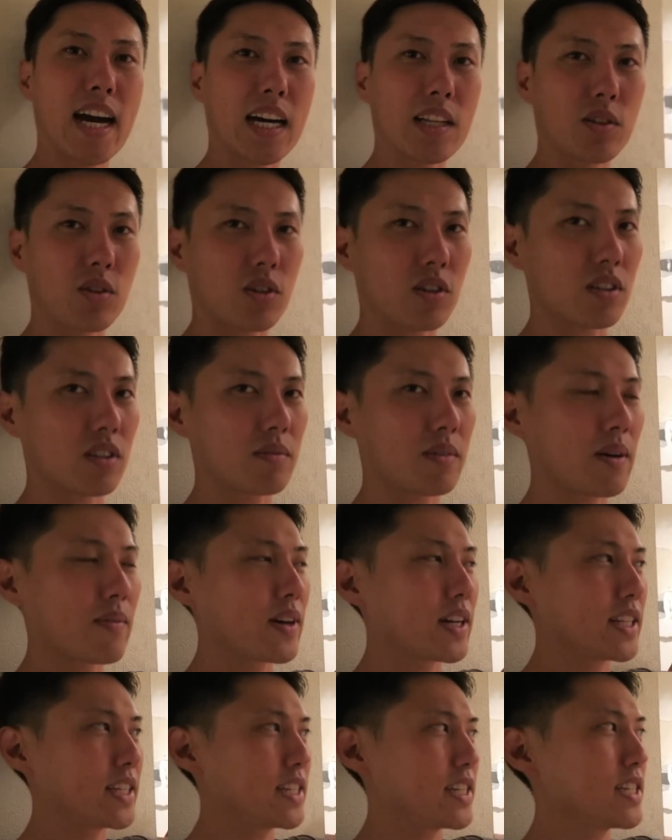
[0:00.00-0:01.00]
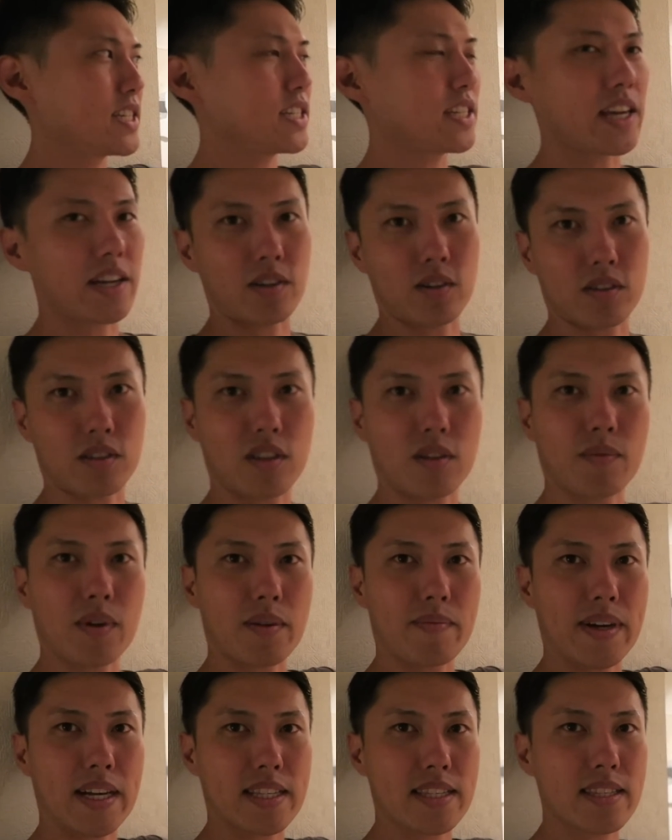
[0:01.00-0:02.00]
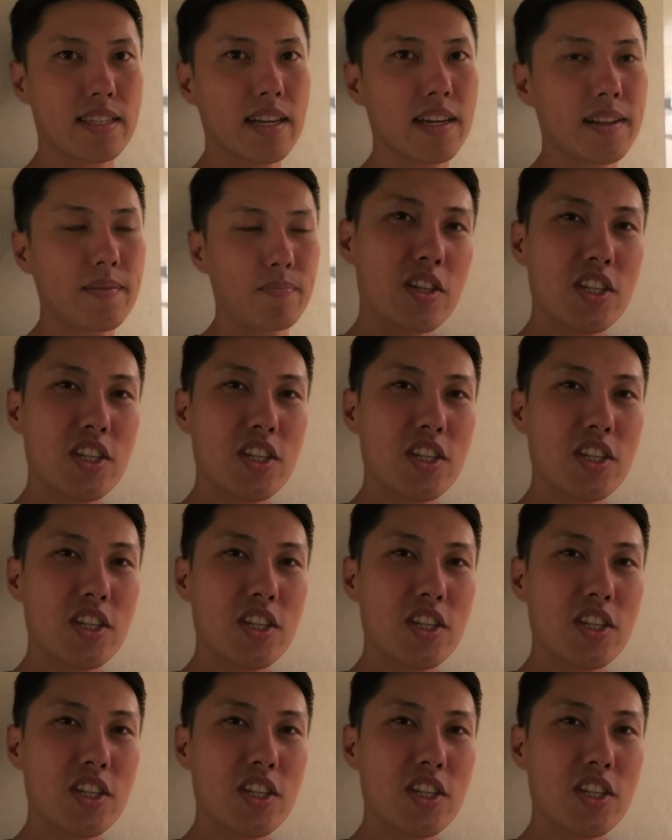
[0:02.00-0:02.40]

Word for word: あの、このままにしていこうと思います。